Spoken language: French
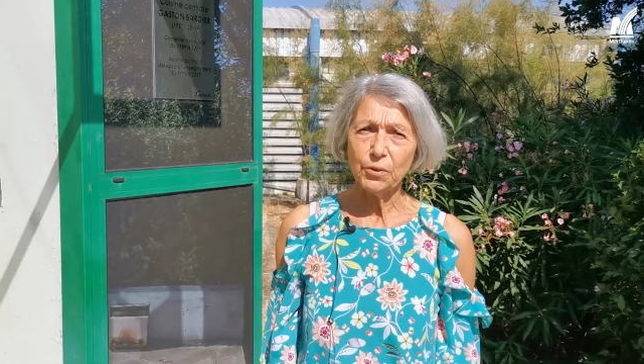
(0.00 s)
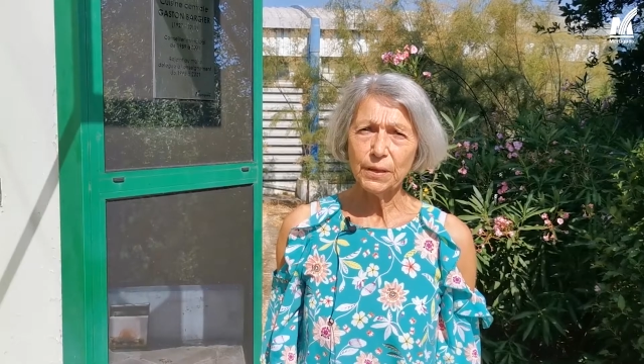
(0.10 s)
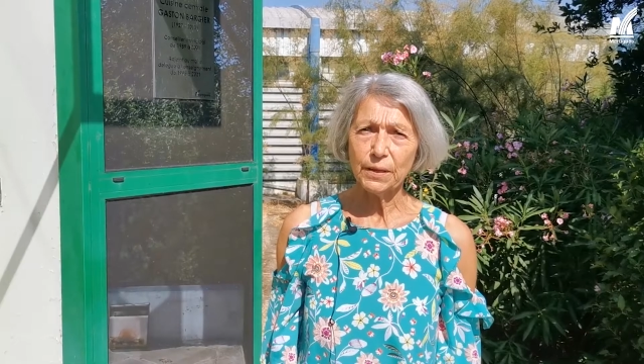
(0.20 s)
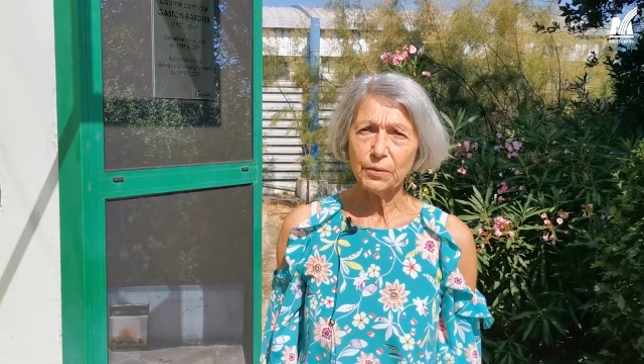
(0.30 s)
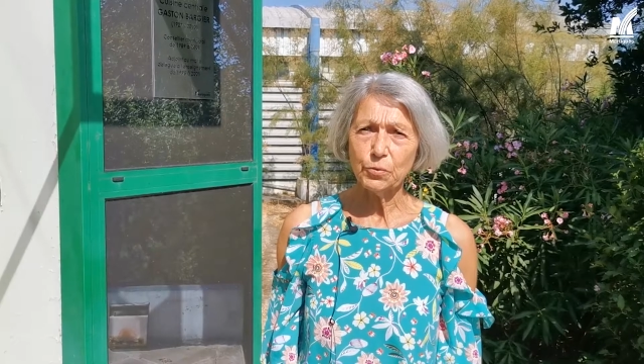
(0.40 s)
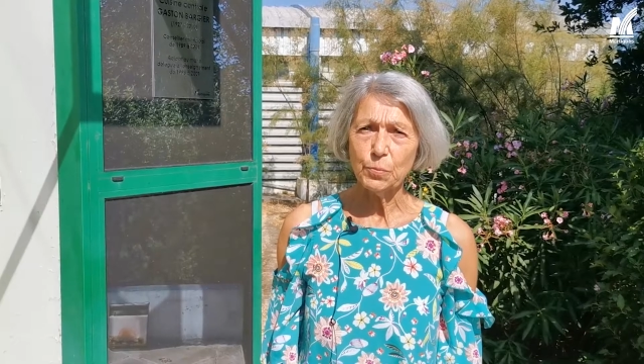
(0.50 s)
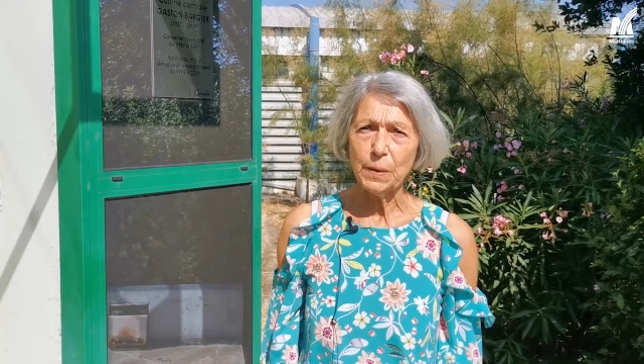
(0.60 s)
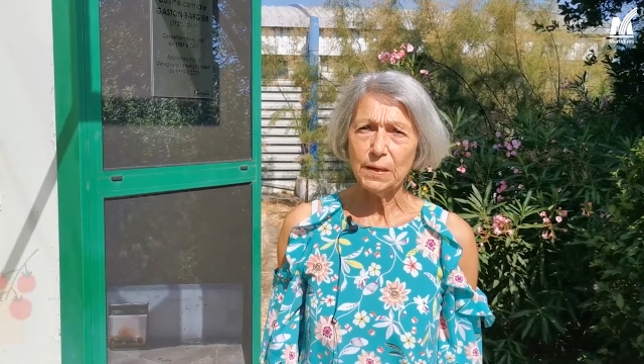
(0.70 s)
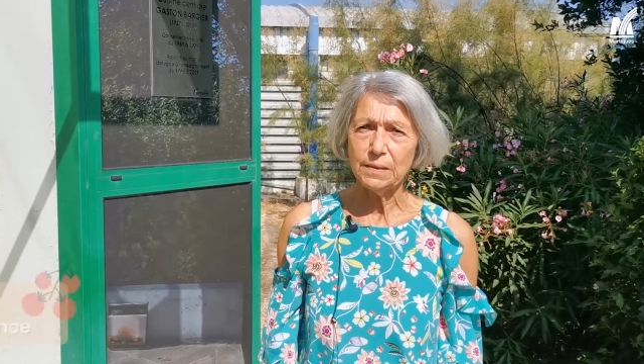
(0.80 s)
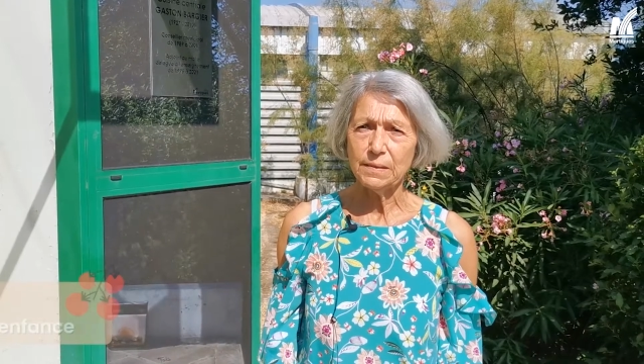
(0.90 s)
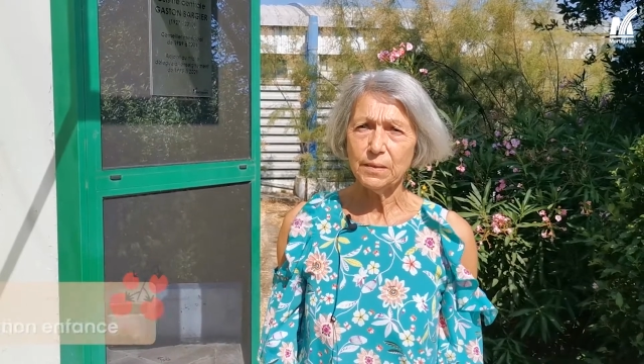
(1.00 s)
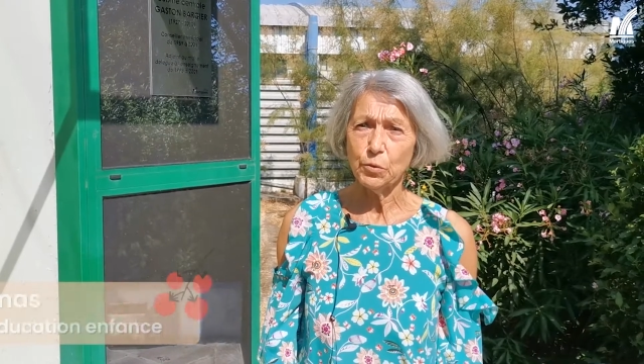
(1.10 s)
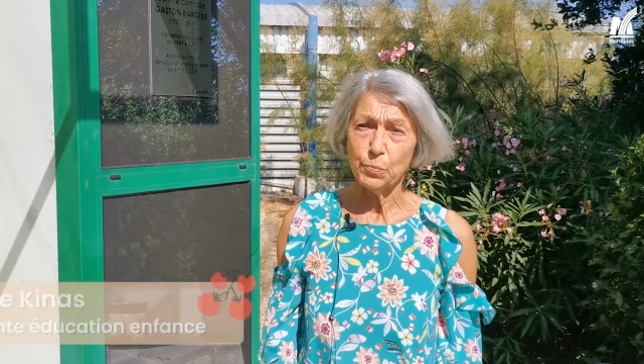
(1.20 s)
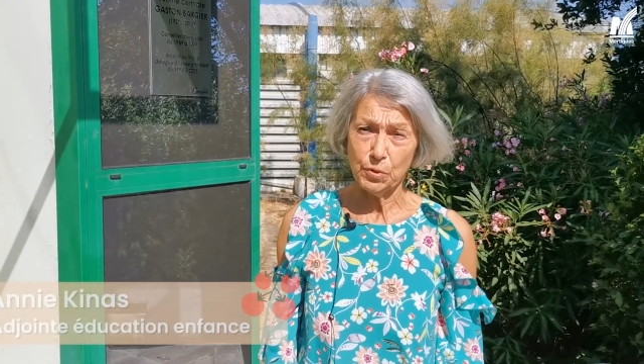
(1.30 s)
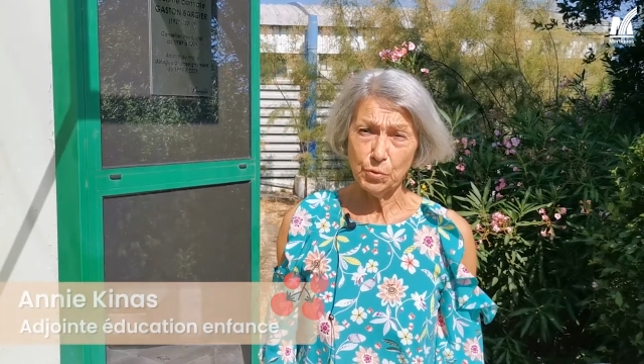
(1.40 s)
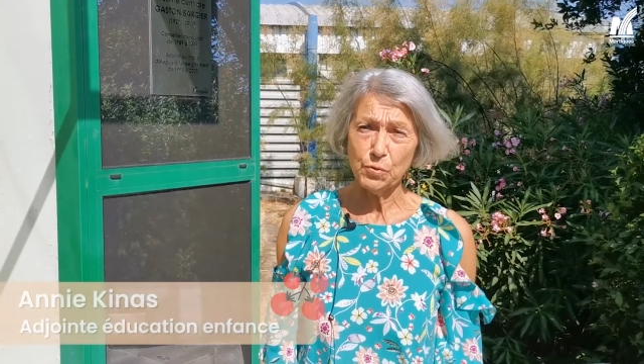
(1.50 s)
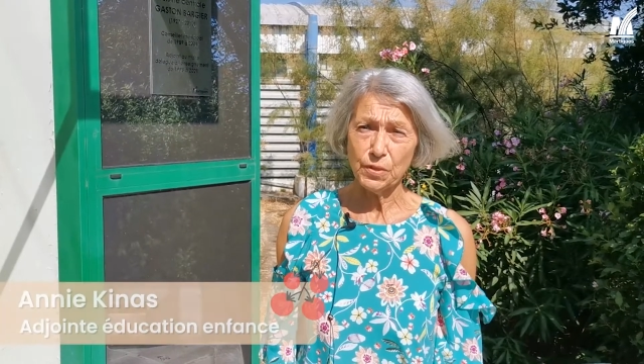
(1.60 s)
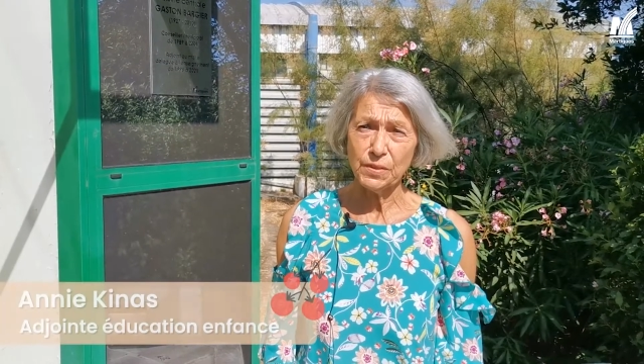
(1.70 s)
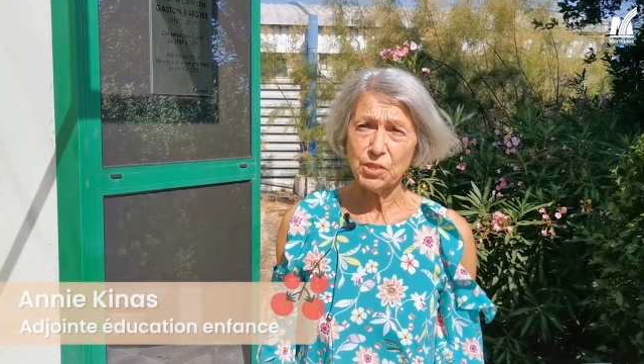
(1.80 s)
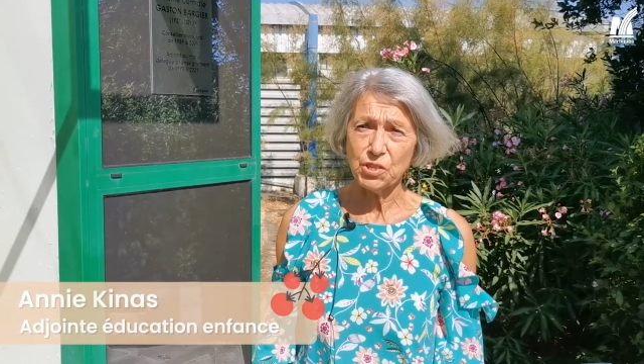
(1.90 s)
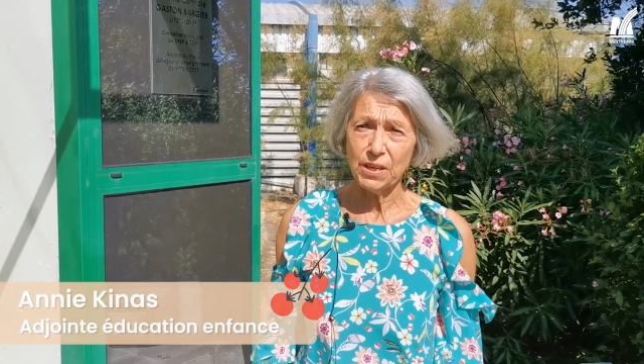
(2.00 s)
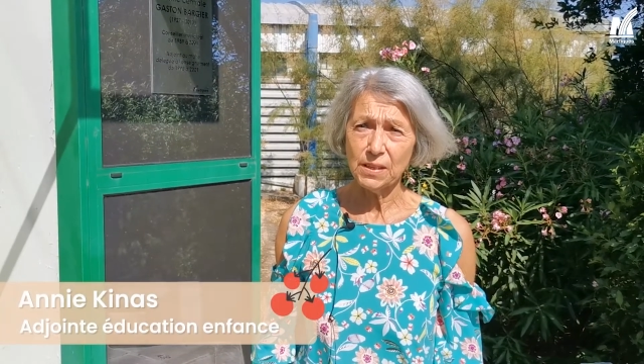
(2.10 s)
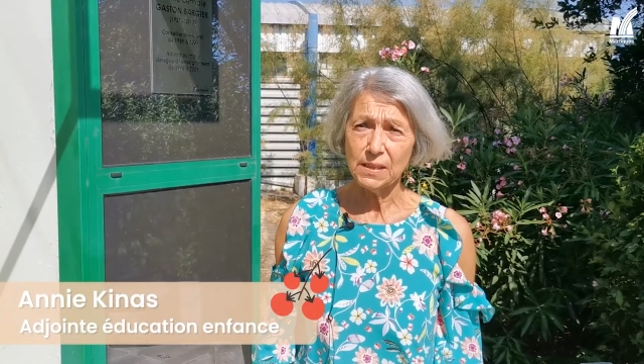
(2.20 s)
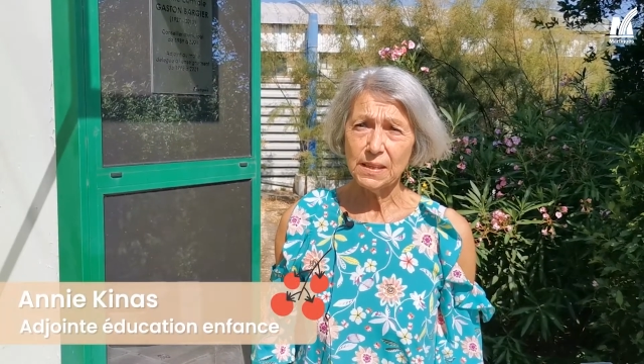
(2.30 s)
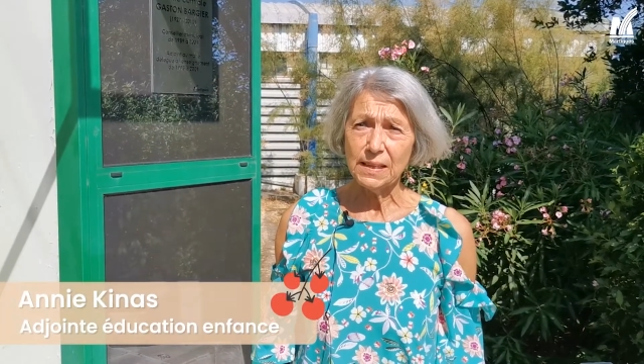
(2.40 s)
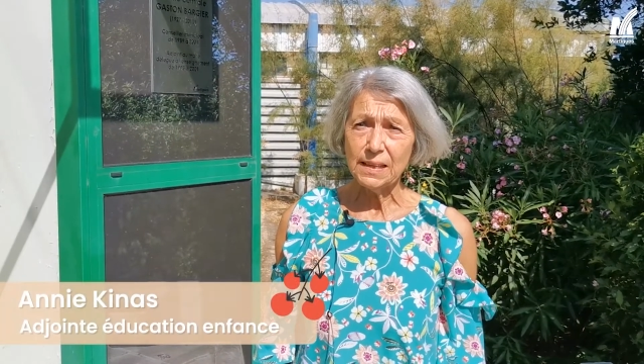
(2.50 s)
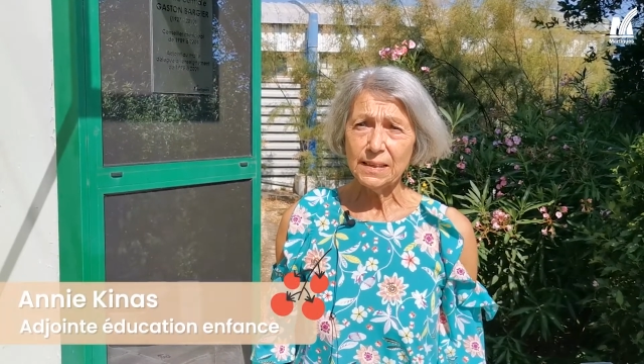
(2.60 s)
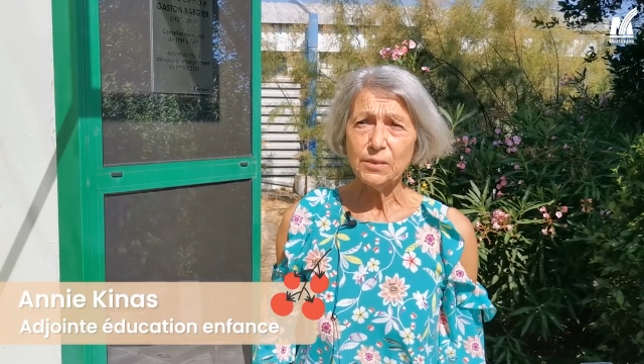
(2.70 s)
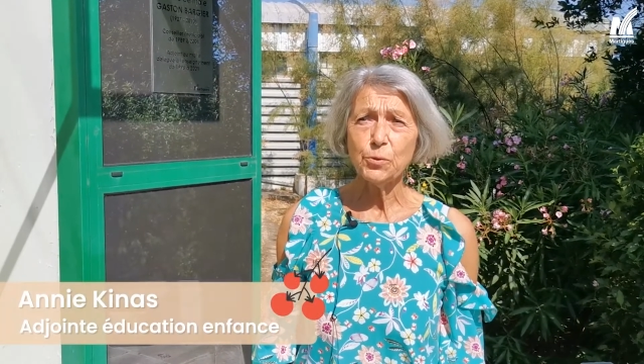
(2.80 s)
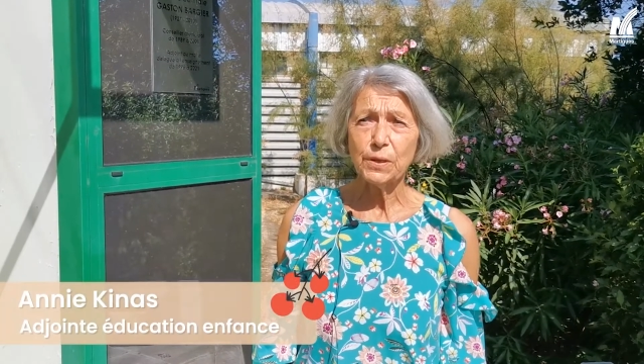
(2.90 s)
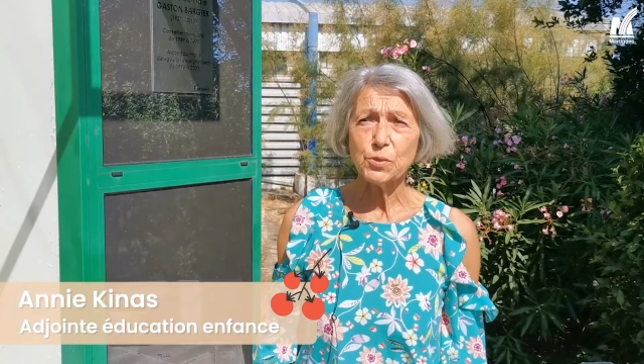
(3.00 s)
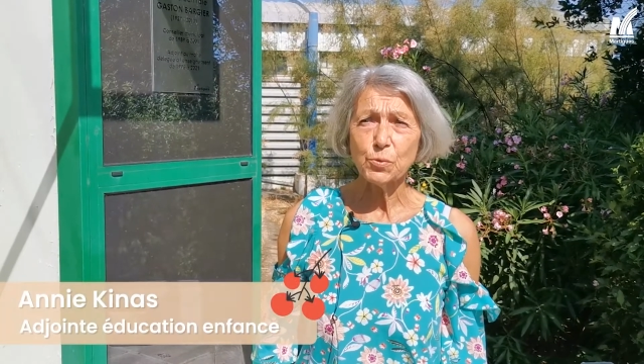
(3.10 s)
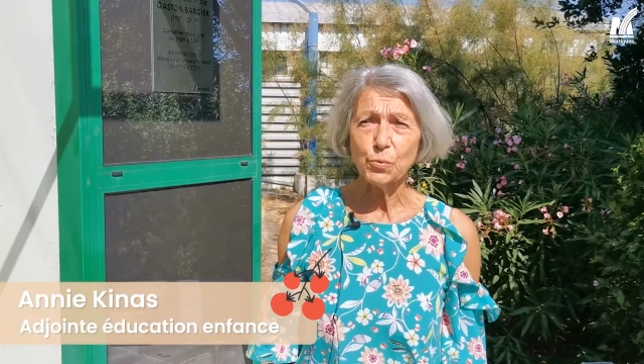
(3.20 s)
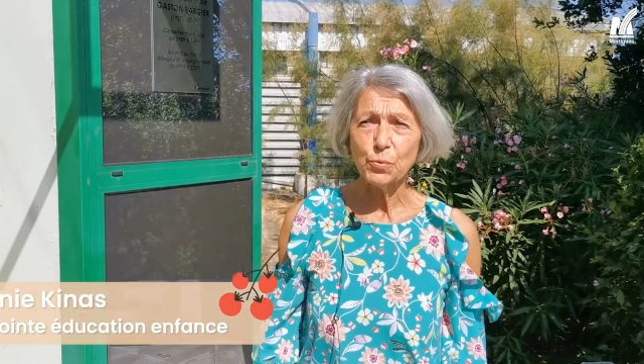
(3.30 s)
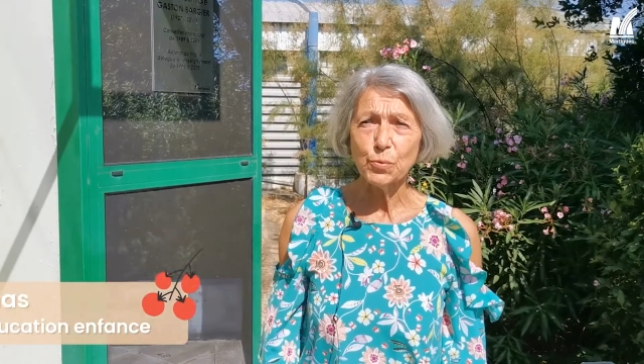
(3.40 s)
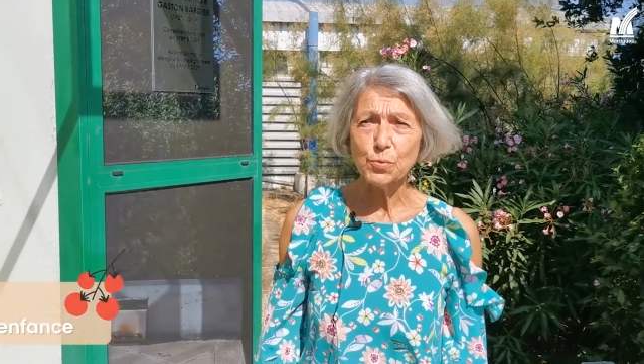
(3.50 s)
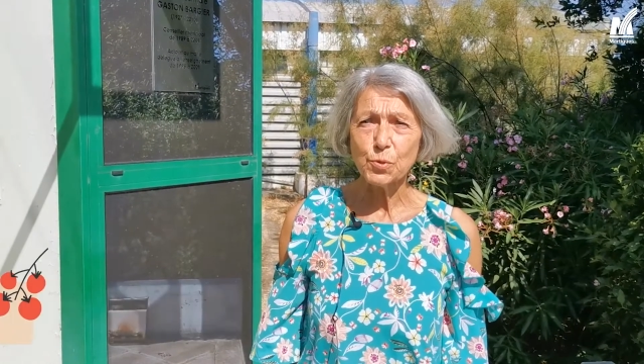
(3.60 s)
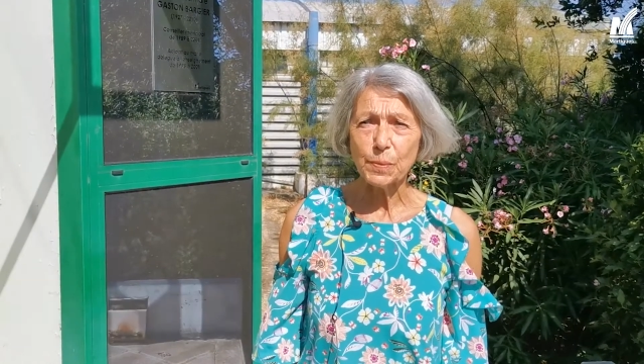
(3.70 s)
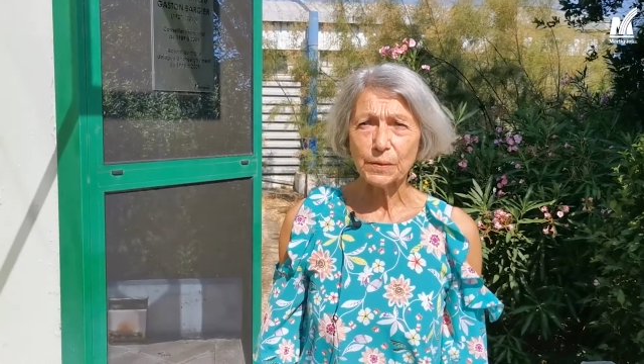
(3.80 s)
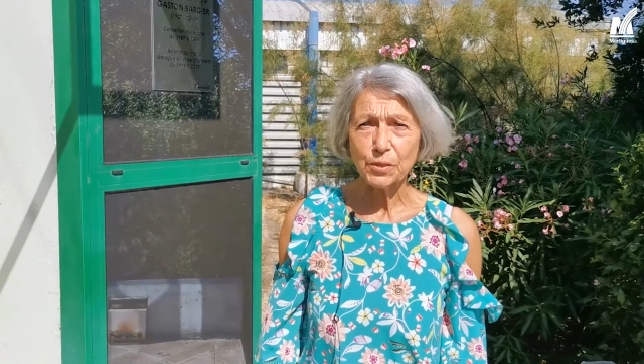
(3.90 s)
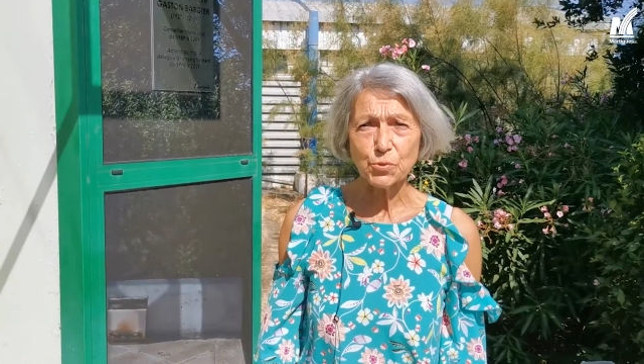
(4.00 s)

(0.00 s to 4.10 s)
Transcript: le cadre du bel été depuis deux ans déjà, l'éducation au goût se partage